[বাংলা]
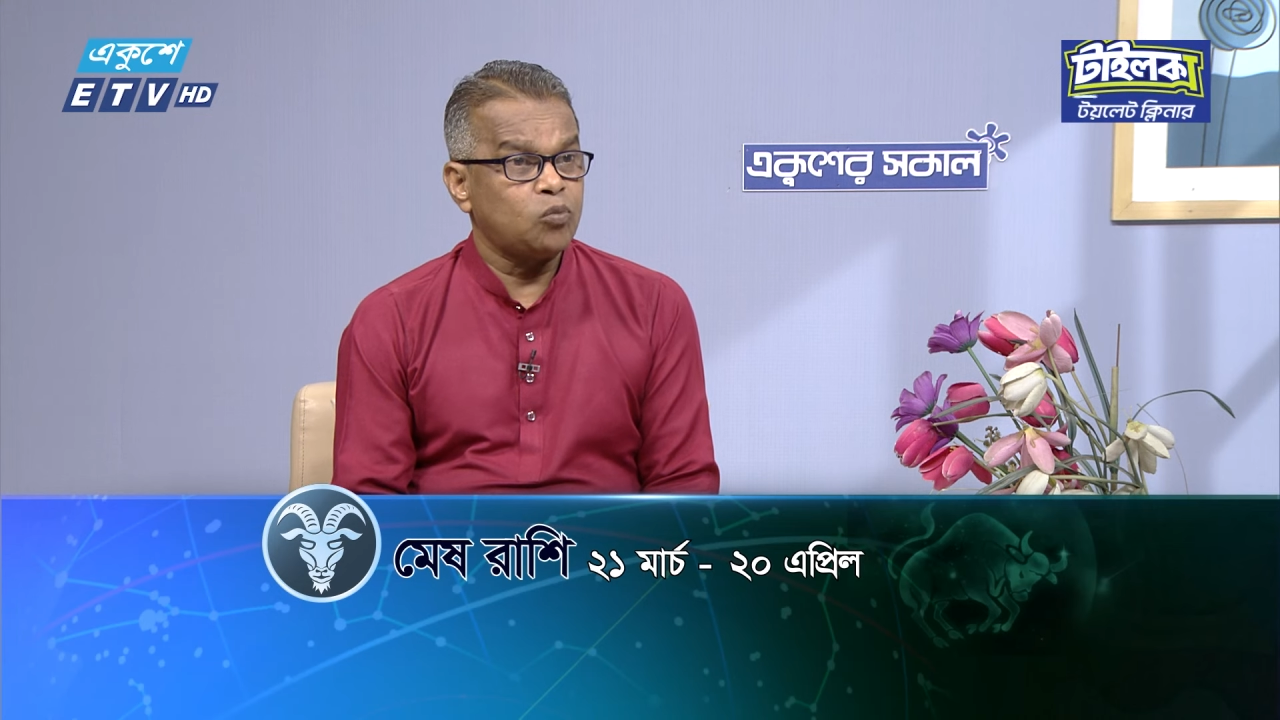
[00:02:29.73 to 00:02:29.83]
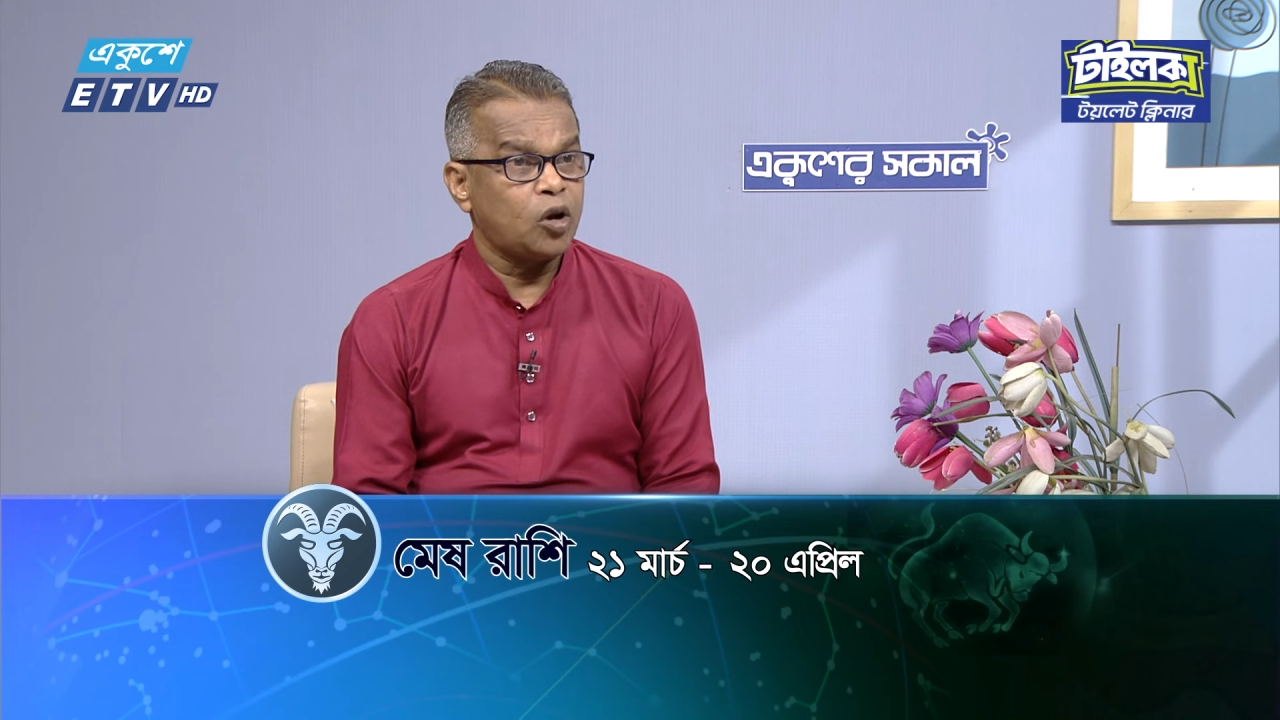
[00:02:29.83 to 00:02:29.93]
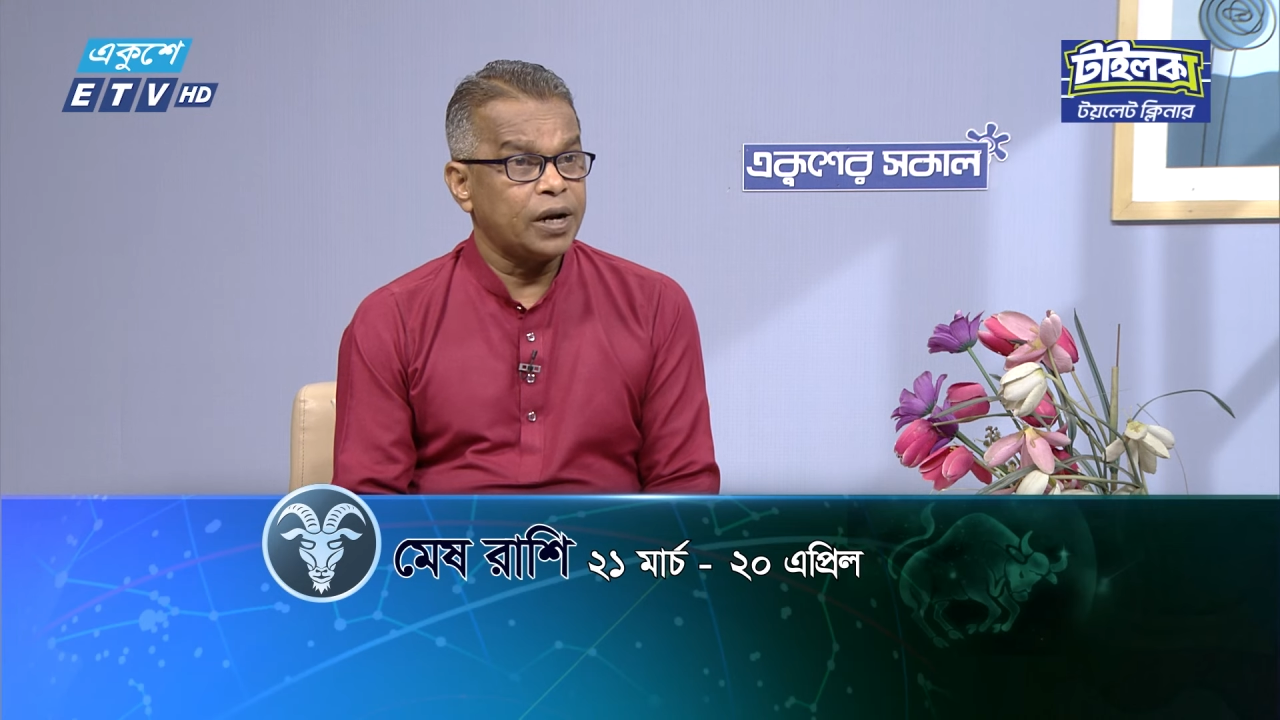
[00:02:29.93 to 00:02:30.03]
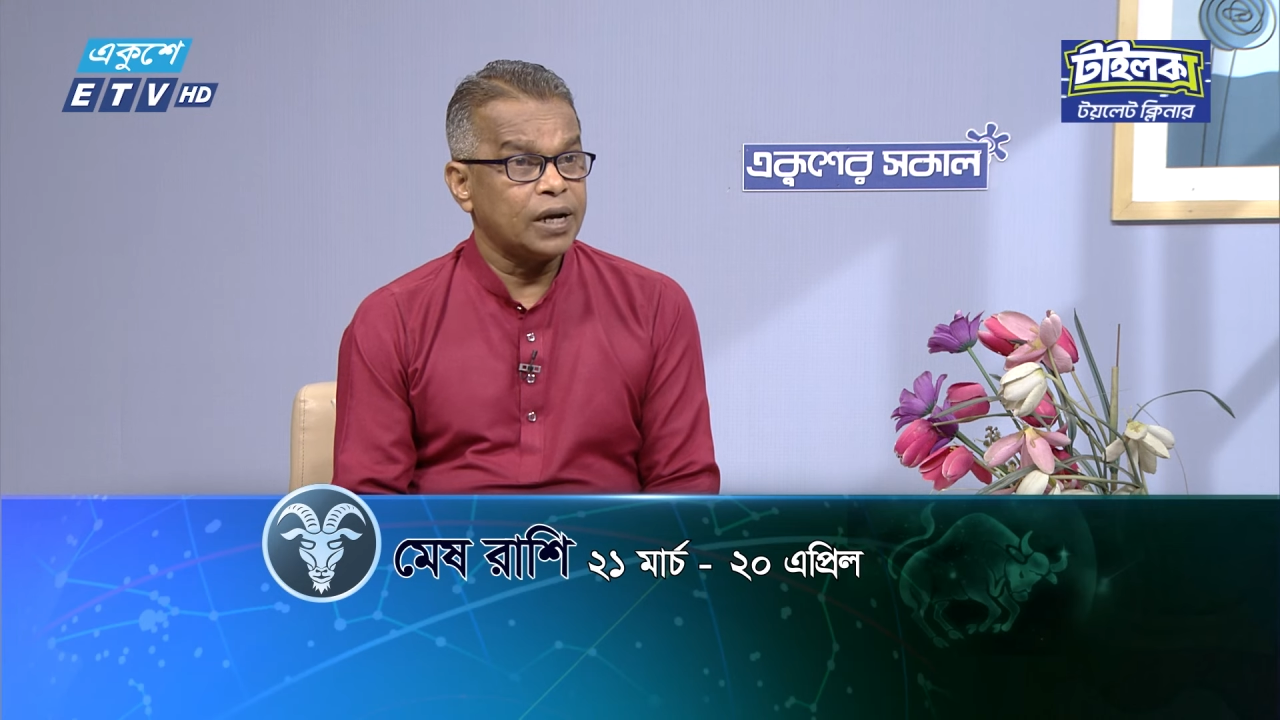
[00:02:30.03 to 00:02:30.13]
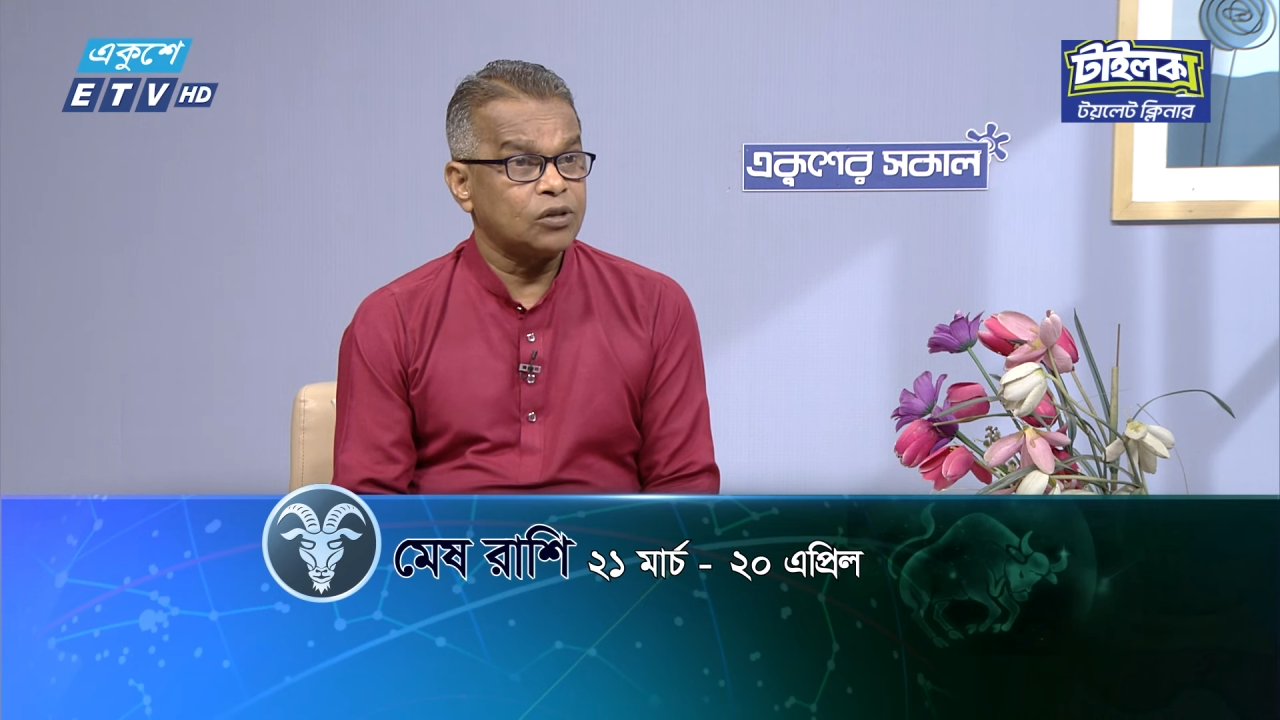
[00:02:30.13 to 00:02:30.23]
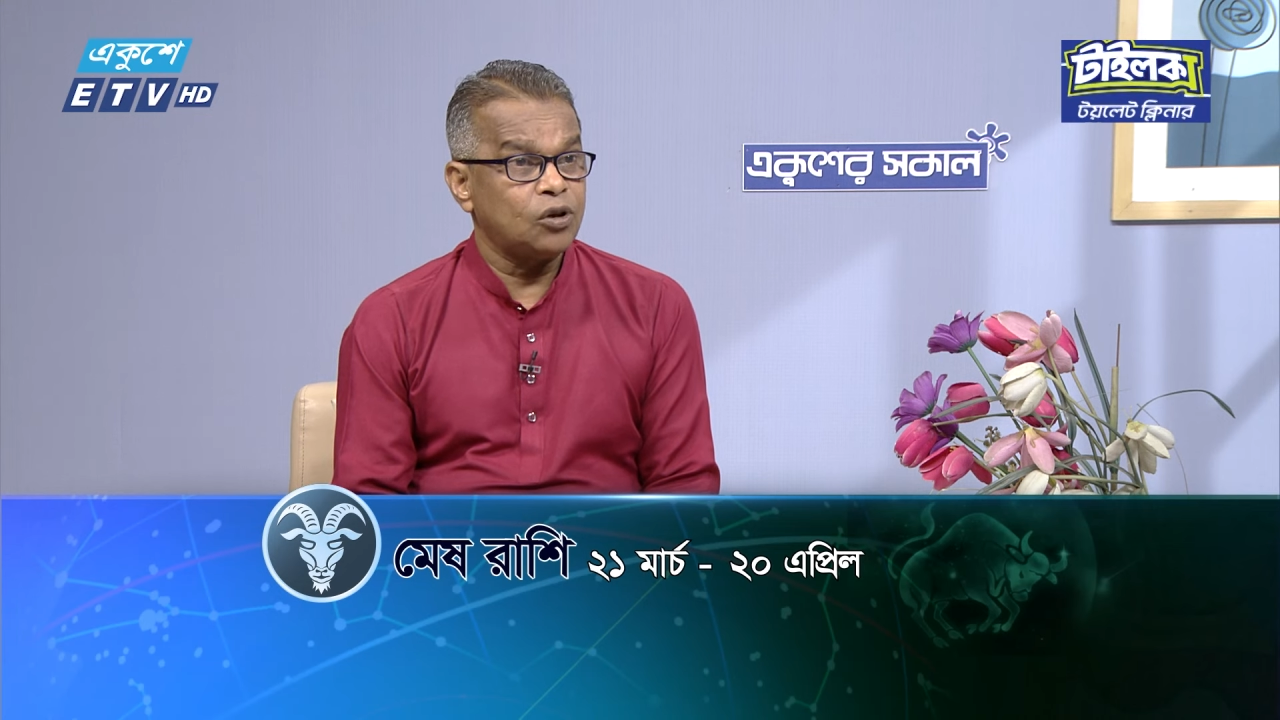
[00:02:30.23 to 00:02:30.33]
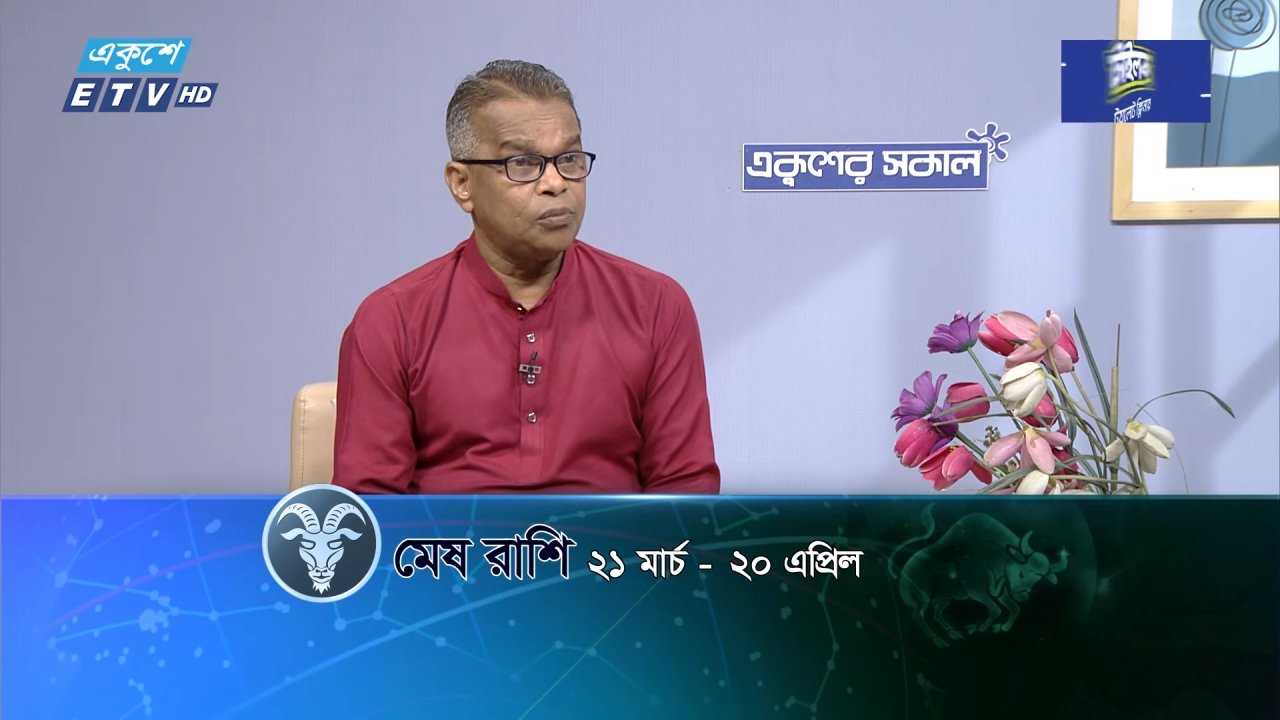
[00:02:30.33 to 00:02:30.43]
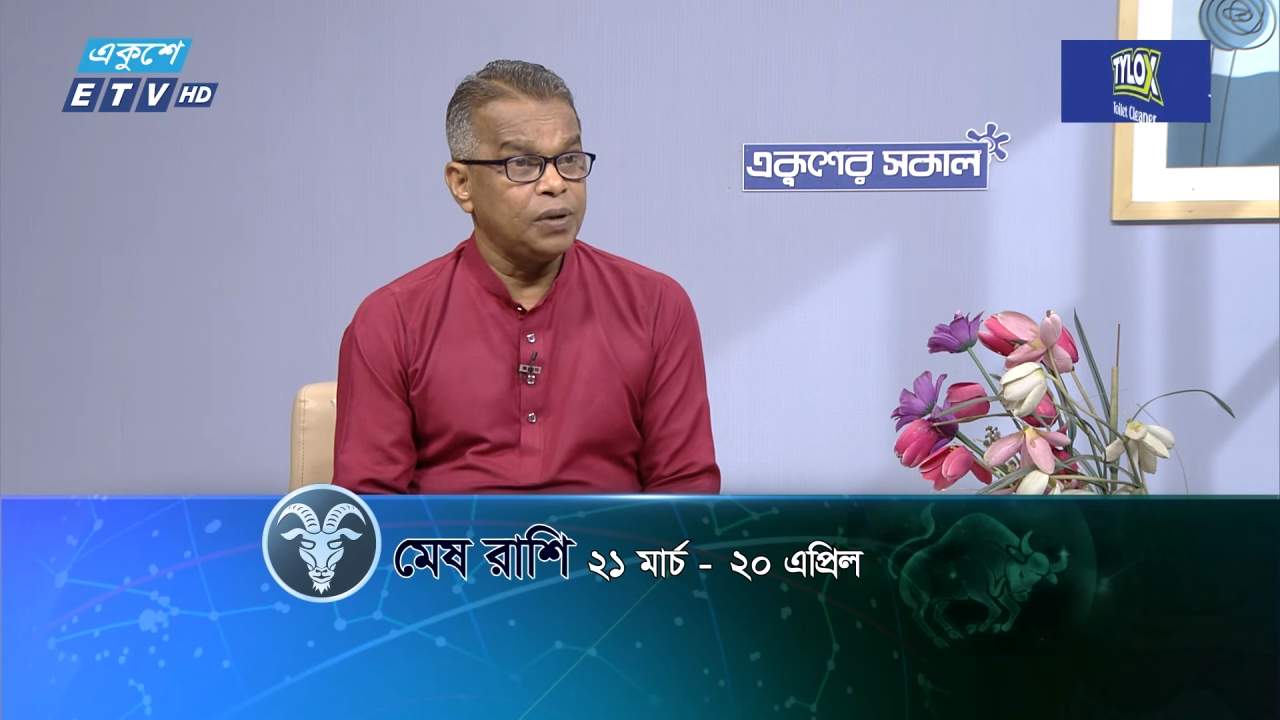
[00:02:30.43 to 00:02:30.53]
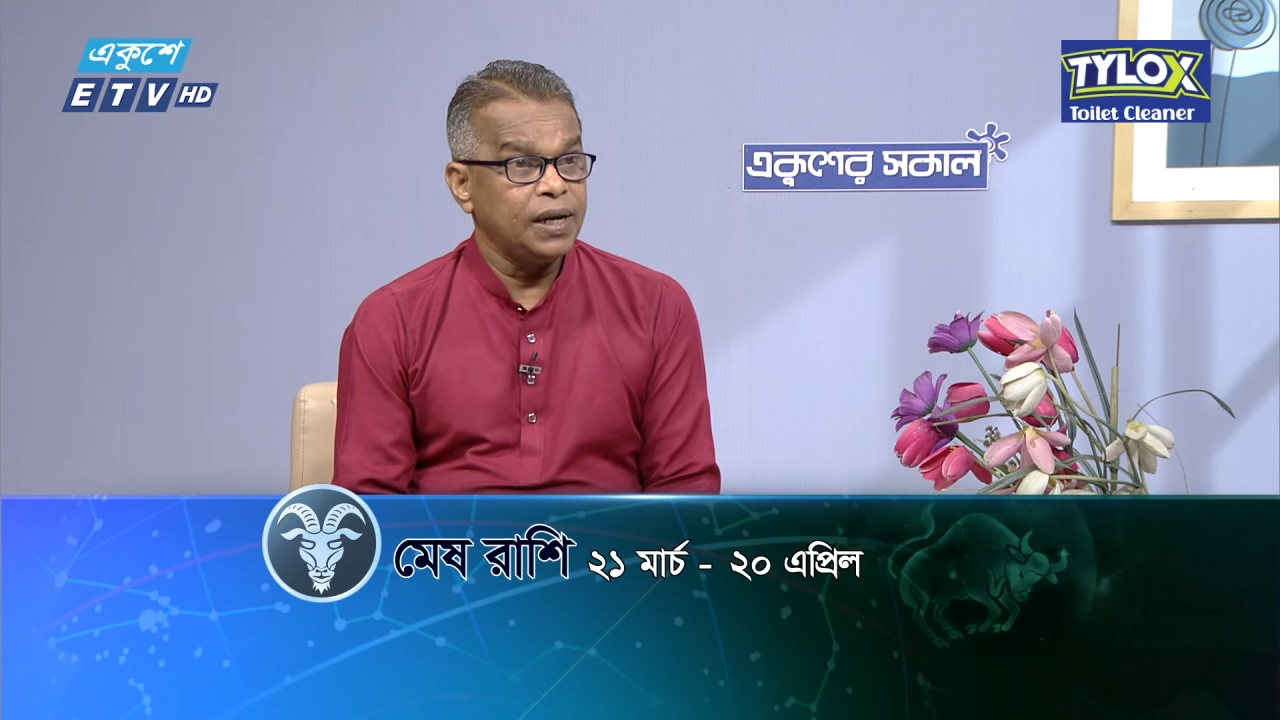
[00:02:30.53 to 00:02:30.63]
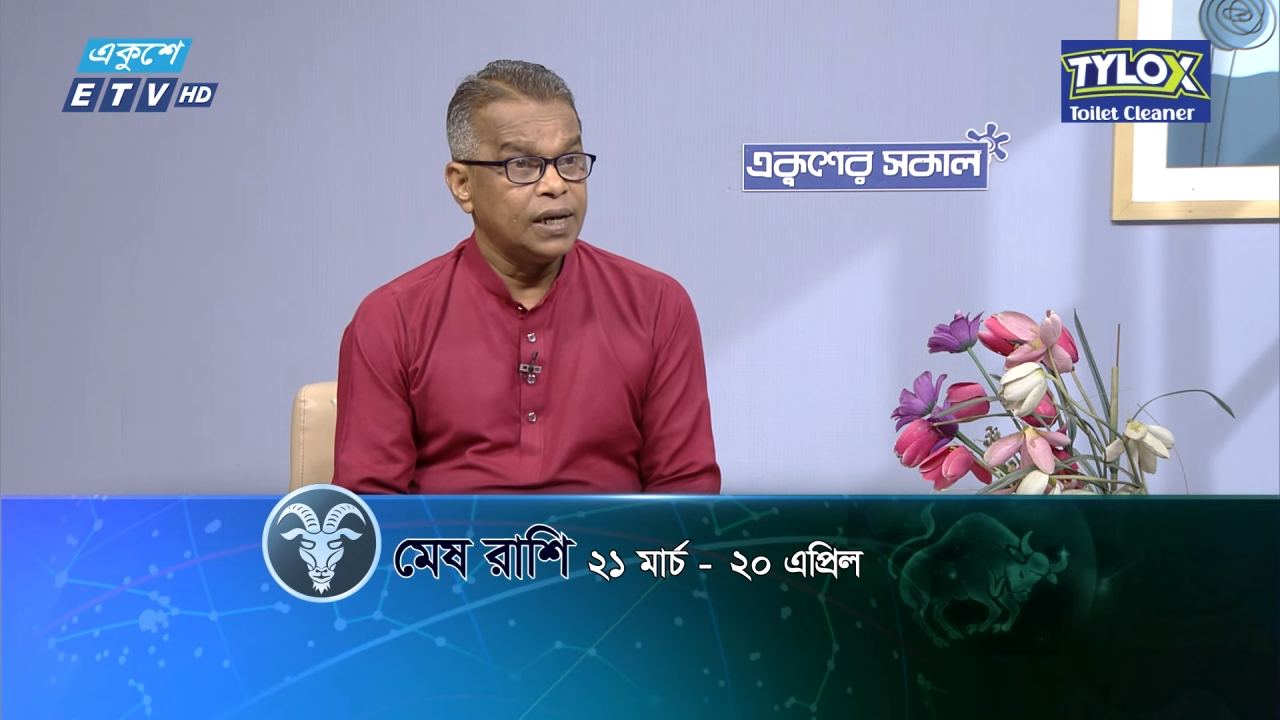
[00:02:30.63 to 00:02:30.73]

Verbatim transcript: মনে রাখতে হবে